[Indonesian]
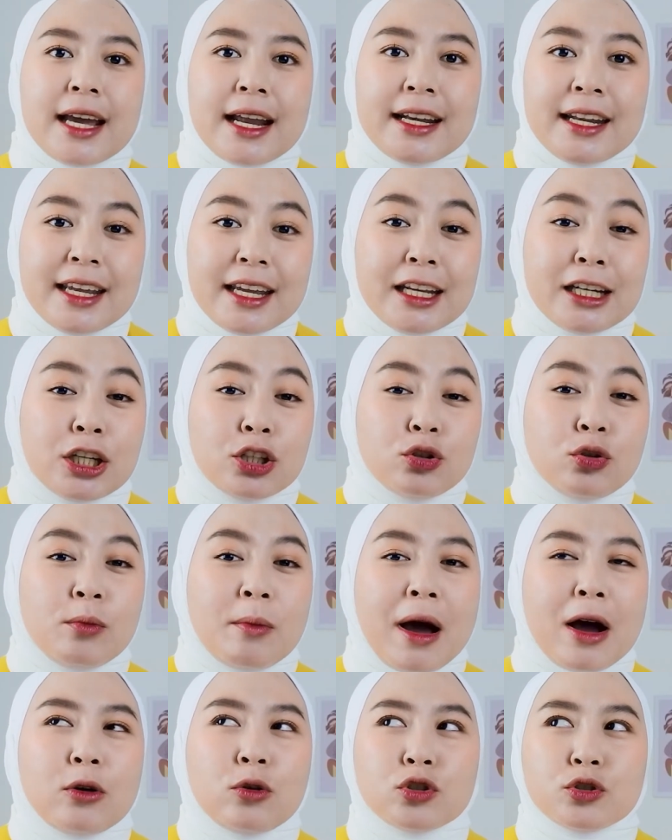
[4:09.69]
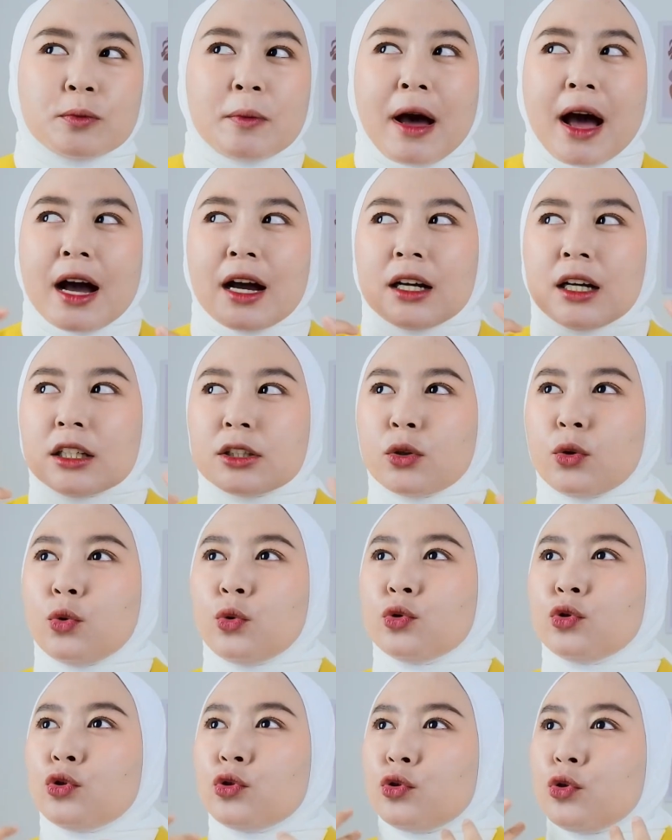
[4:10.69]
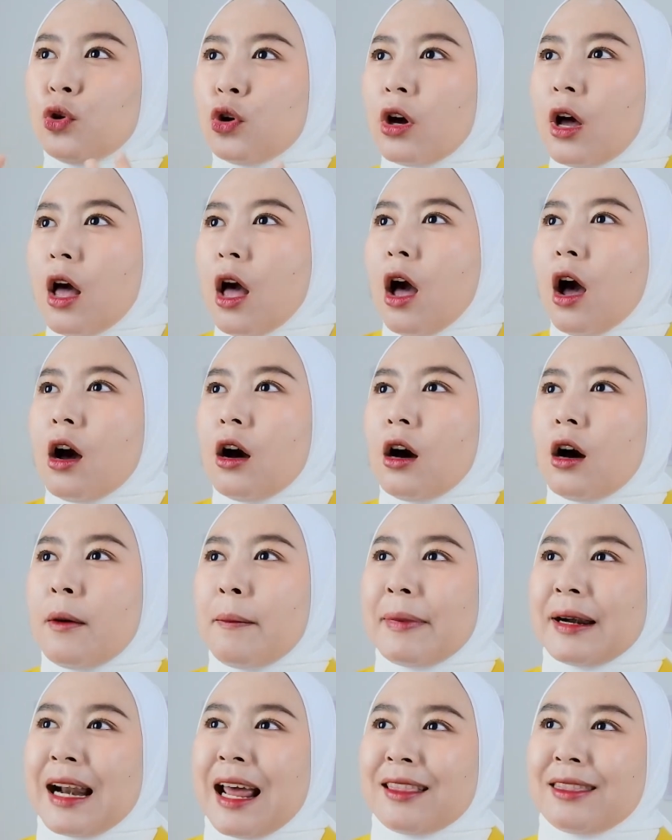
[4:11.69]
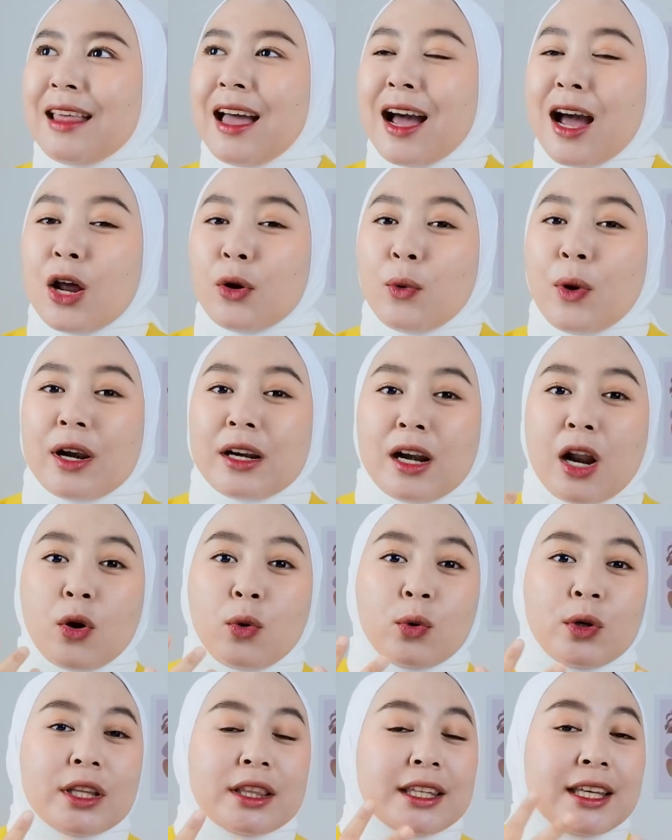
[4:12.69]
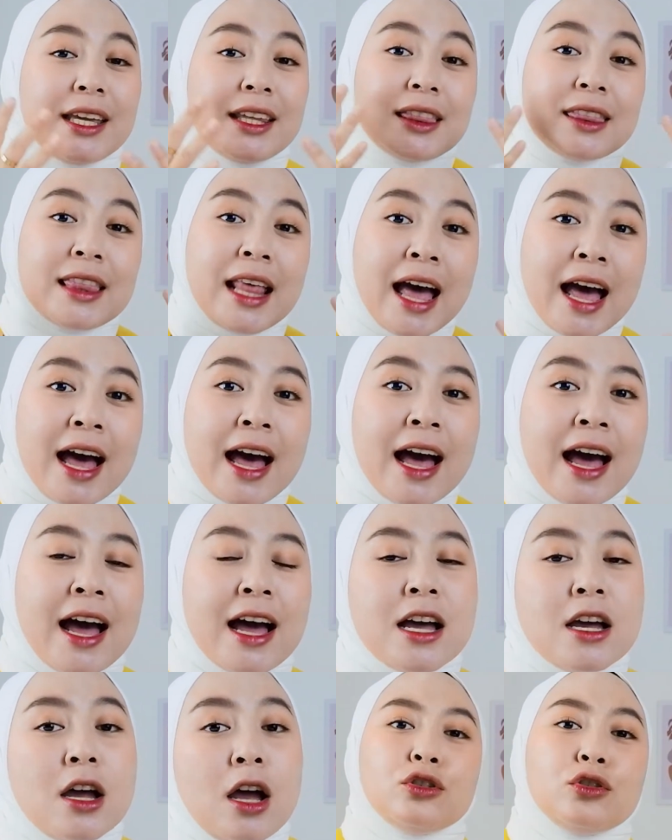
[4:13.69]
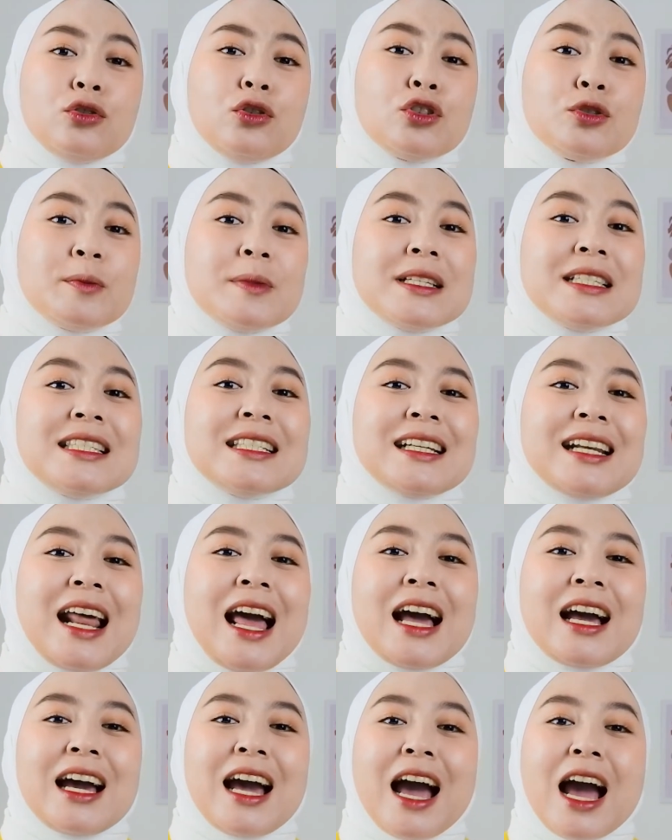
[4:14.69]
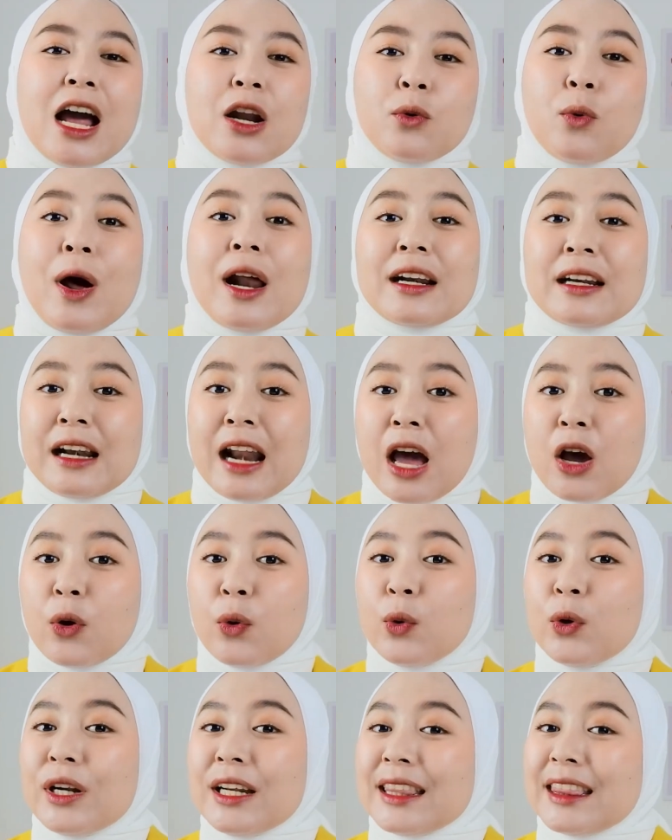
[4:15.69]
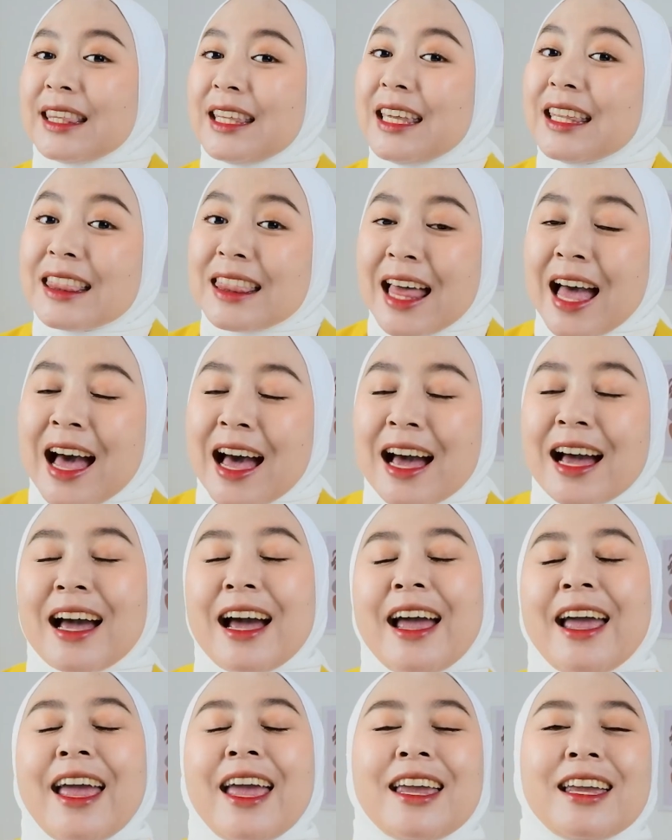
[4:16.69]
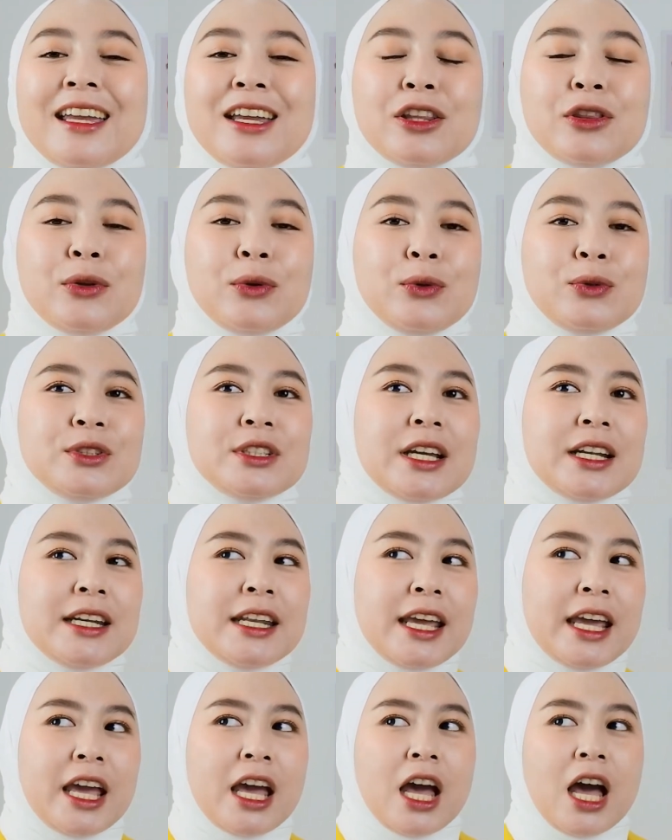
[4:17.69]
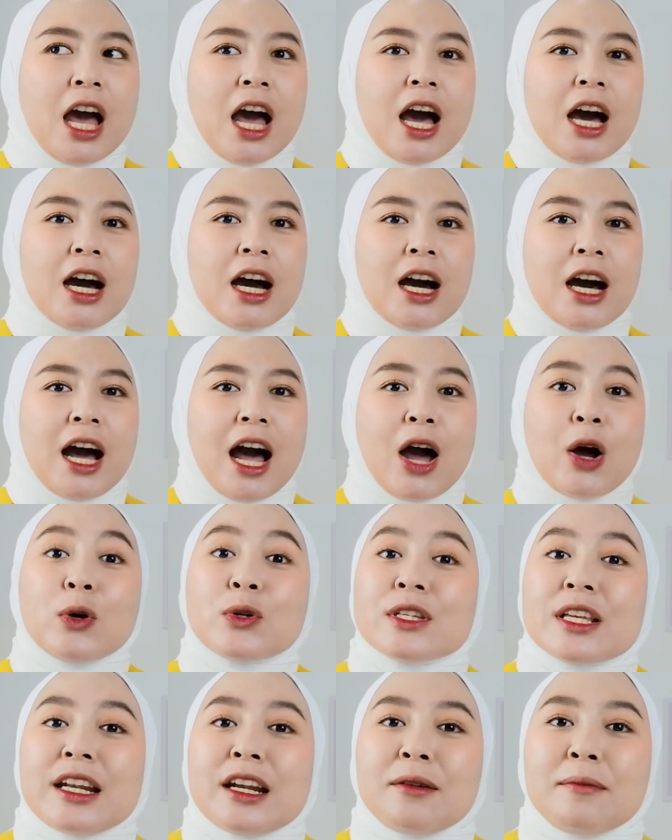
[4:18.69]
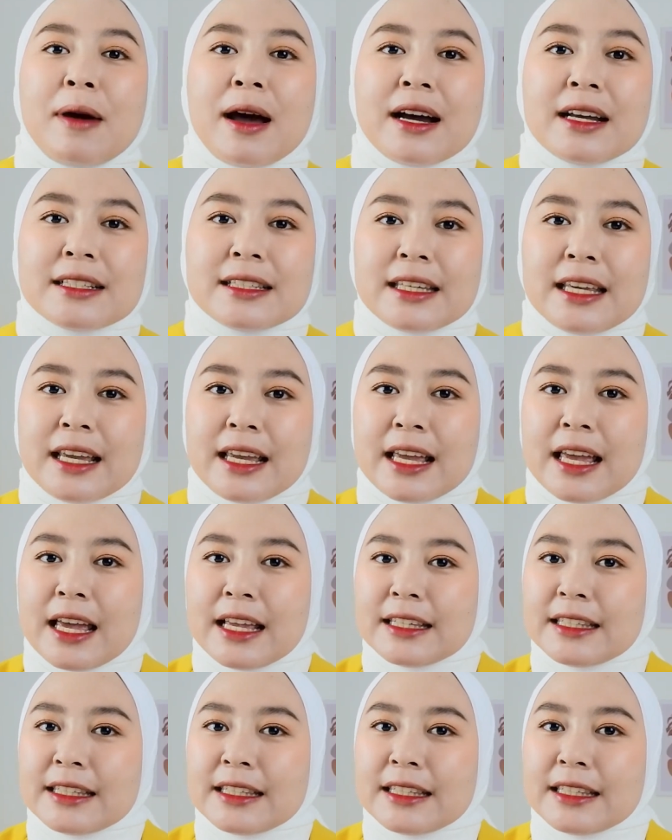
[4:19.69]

Jadi ini tuh bagus banget untuk e, meratakan warna kulit kita, terus mencerahkan warna kulit kita kayak gitu. Jadi e, aku seneng banget sih.